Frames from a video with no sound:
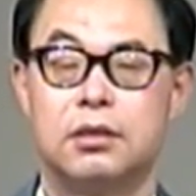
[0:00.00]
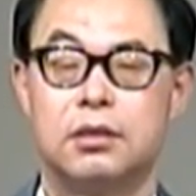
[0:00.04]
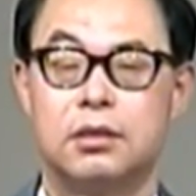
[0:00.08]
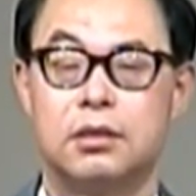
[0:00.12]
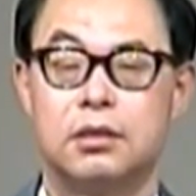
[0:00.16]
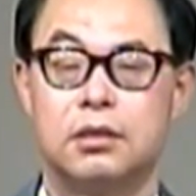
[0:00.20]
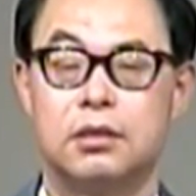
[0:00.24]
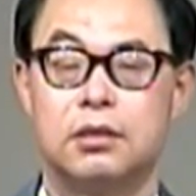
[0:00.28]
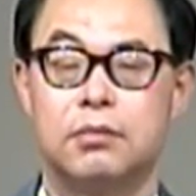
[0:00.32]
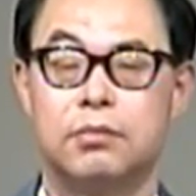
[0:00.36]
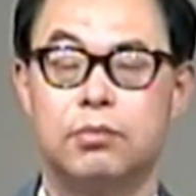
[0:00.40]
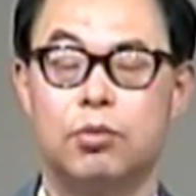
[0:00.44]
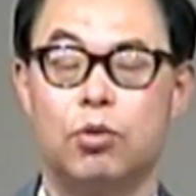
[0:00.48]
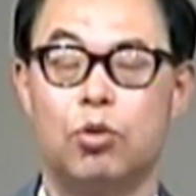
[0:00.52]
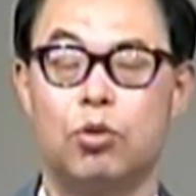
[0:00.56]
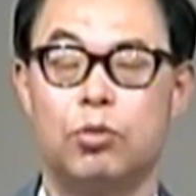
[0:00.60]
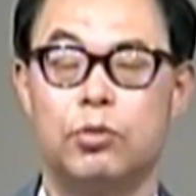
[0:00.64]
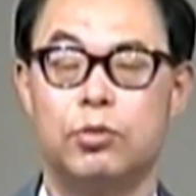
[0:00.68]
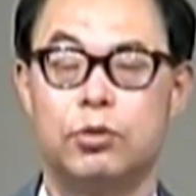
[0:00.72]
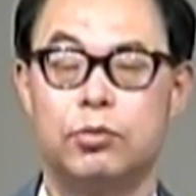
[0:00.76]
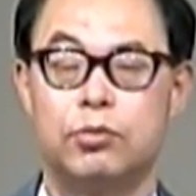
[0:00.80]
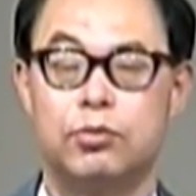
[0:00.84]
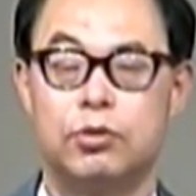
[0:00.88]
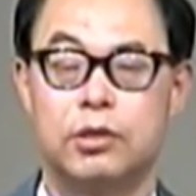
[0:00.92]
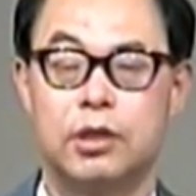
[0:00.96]
그죠?
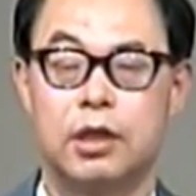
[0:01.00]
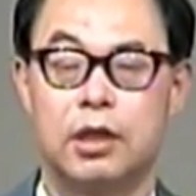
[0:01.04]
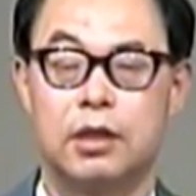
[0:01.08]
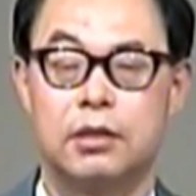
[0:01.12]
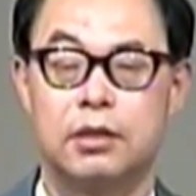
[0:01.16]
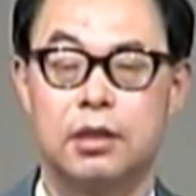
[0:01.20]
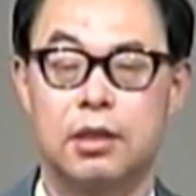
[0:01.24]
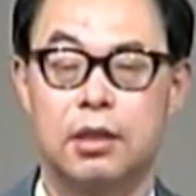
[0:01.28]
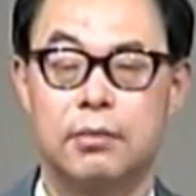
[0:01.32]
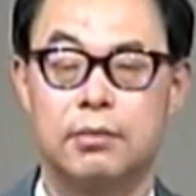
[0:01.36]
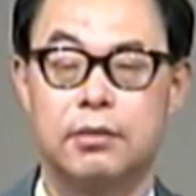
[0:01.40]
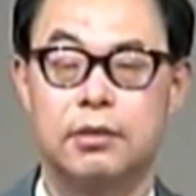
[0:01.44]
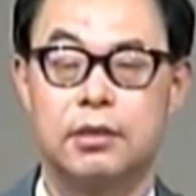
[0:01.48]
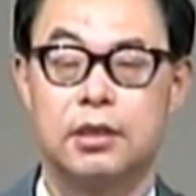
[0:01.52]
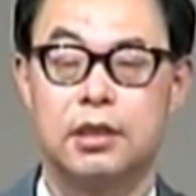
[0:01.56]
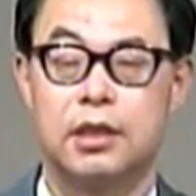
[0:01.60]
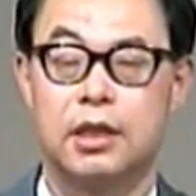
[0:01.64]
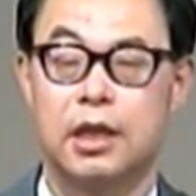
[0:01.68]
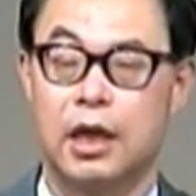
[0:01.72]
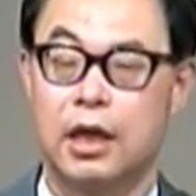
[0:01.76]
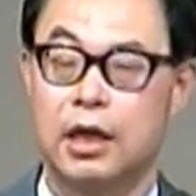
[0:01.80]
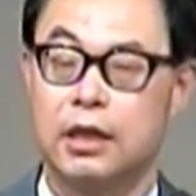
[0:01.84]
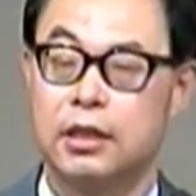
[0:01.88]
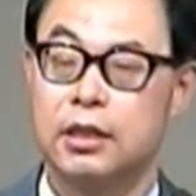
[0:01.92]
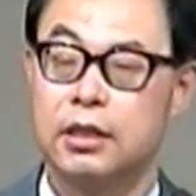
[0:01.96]
복음으로 무장한 사람들이
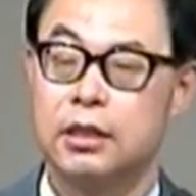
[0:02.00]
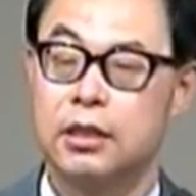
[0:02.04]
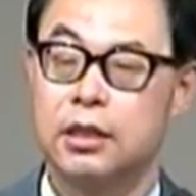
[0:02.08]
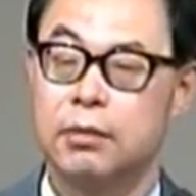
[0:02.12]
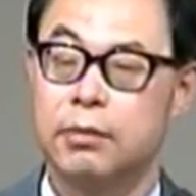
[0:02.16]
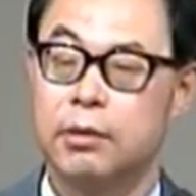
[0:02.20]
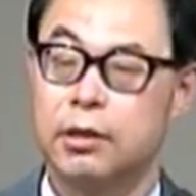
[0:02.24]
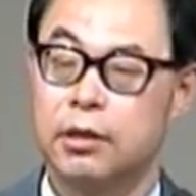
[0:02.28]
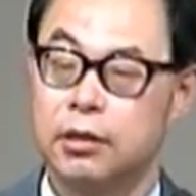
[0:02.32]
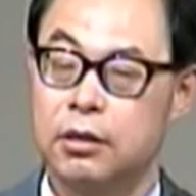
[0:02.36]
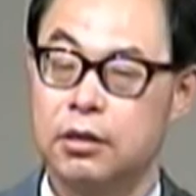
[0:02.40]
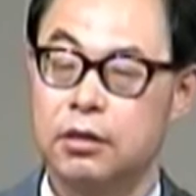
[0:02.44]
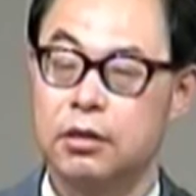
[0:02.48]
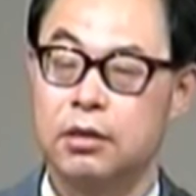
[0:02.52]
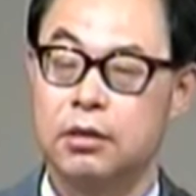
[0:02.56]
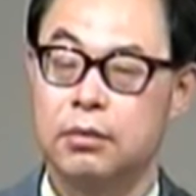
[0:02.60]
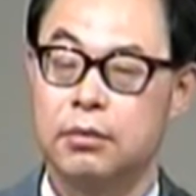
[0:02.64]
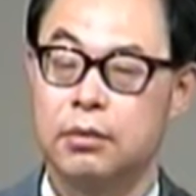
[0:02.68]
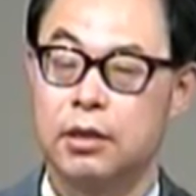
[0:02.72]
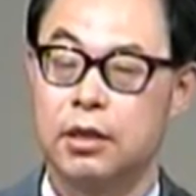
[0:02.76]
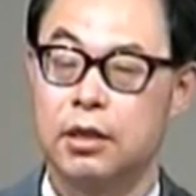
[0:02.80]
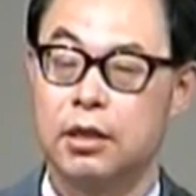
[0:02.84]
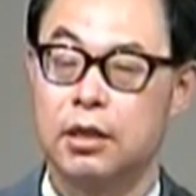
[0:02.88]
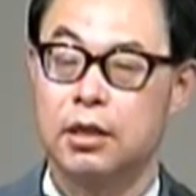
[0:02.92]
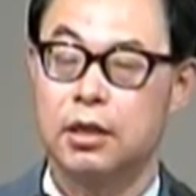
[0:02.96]
가야 될 길이 바로 이런
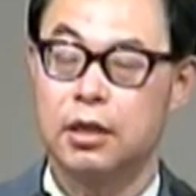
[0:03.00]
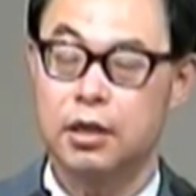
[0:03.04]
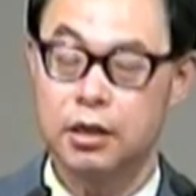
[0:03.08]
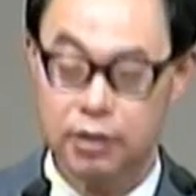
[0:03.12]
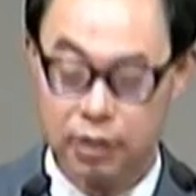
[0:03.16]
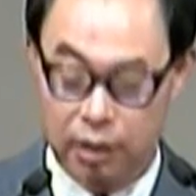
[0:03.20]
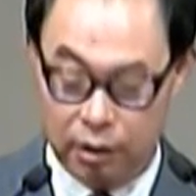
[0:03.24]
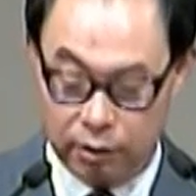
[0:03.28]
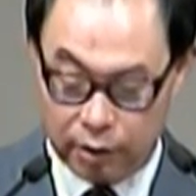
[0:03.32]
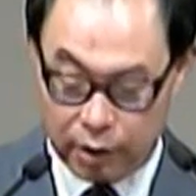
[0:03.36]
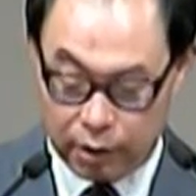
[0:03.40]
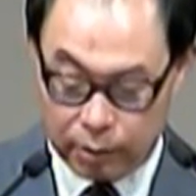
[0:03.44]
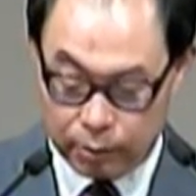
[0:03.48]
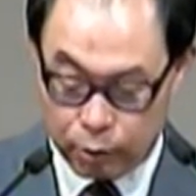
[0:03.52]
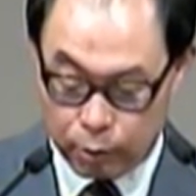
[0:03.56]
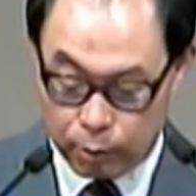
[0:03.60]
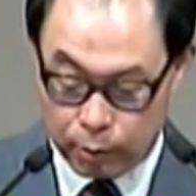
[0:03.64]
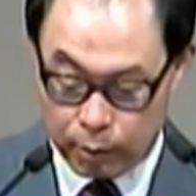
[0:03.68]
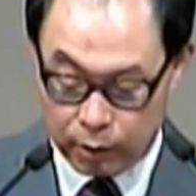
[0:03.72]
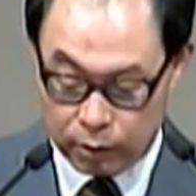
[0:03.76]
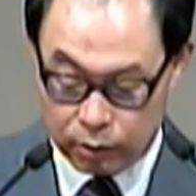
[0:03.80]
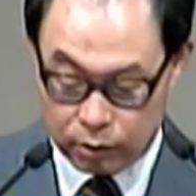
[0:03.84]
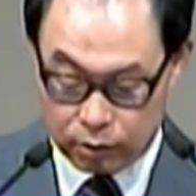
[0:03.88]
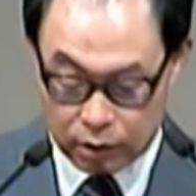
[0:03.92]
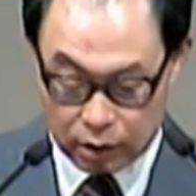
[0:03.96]
길입니다. 사회
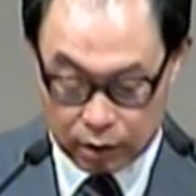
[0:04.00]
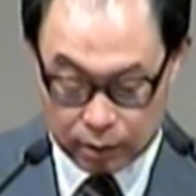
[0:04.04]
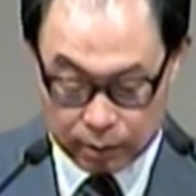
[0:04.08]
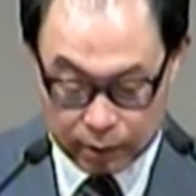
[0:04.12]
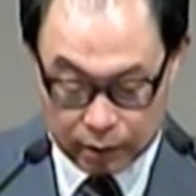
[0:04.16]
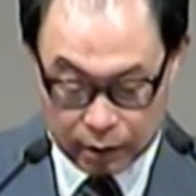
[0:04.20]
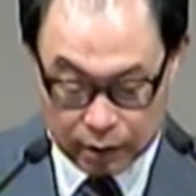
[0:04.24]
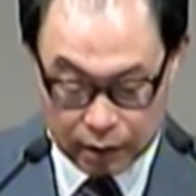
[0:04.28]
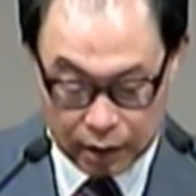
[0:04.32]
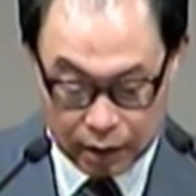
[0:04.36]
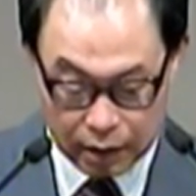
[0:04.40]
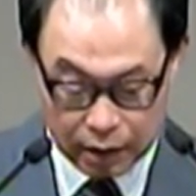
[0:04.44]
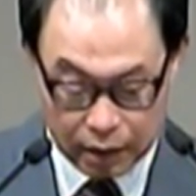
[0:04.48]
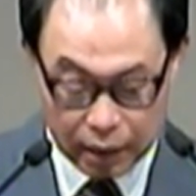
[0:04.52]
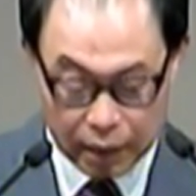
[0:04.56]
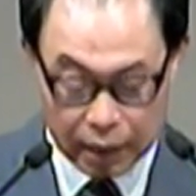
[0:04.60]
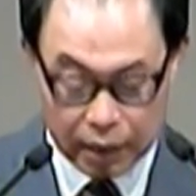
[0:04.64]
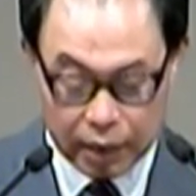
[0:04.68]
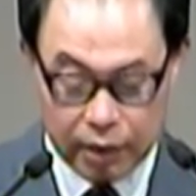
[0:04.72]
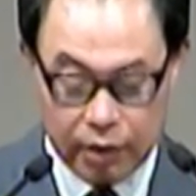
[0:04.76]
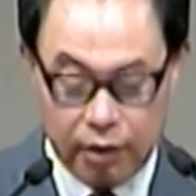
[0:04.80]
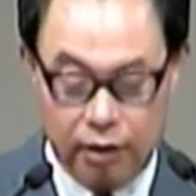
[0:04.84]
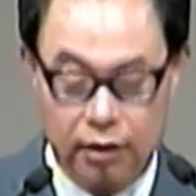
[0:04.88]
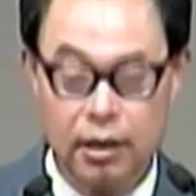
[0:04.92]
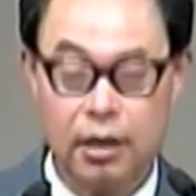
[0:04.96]
한복판으로 자꾸만
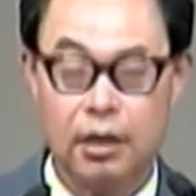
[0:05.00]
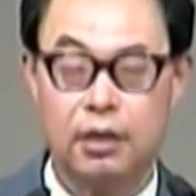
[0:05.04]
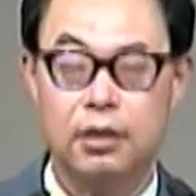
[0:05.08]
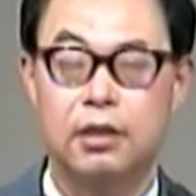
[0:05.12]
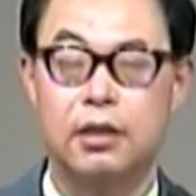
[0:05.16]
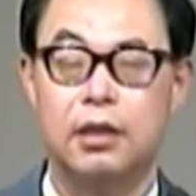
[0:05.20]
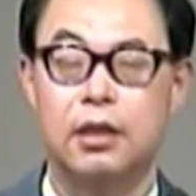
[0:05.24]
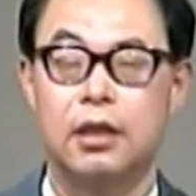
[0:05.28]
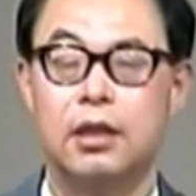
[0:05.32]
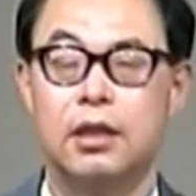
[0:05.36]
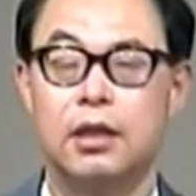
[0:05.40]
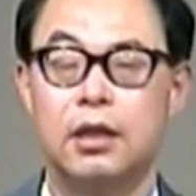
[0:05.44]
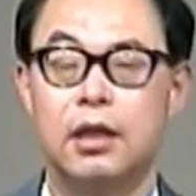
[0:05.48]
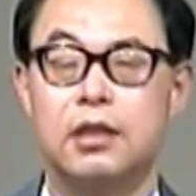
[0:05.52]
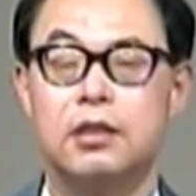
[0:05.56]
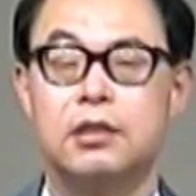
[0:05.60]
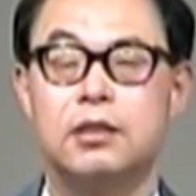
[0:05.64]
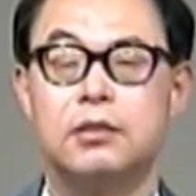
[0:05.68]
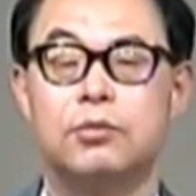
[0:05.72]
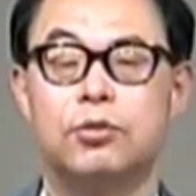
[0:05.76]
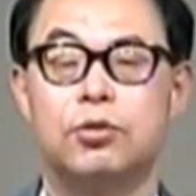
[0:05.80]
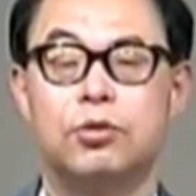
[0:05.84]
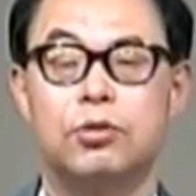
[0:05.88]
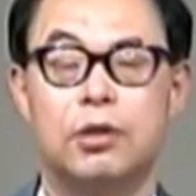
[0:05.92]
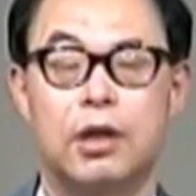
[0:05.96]
가야 된다는 거예요.
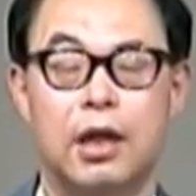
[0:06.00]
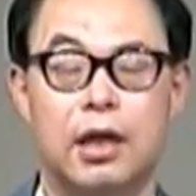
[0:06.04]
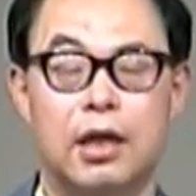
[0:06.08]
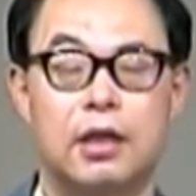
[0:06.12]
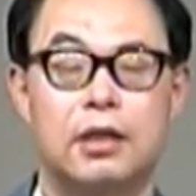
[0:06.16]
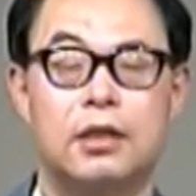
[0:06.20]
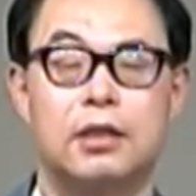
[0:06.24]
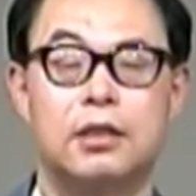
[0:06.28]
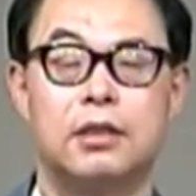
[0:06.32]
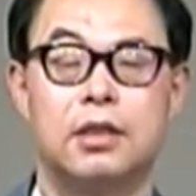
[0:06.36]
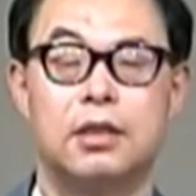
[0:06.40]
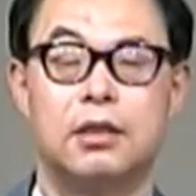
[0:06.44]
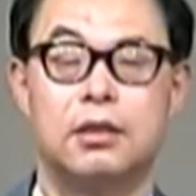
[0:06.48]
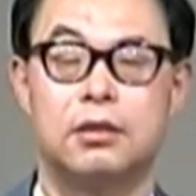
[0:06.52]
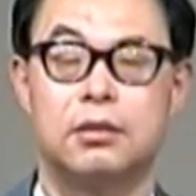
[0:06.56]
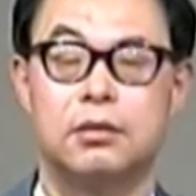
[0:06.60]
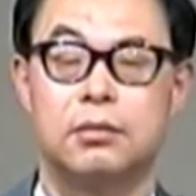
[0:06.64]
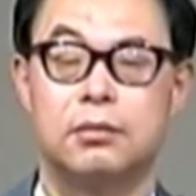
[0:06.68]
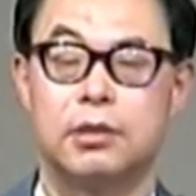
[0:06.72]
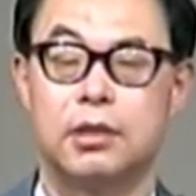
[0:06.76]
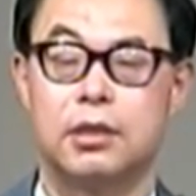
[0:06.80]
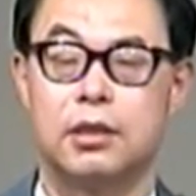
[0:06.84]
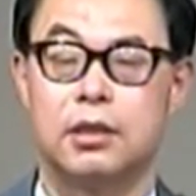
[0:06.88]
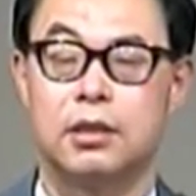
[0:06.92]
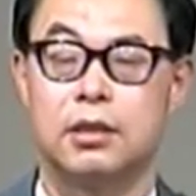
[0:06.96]
핵심으로 가야 된다는
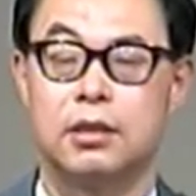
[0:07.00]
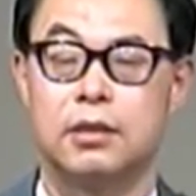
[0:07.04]
것입니다.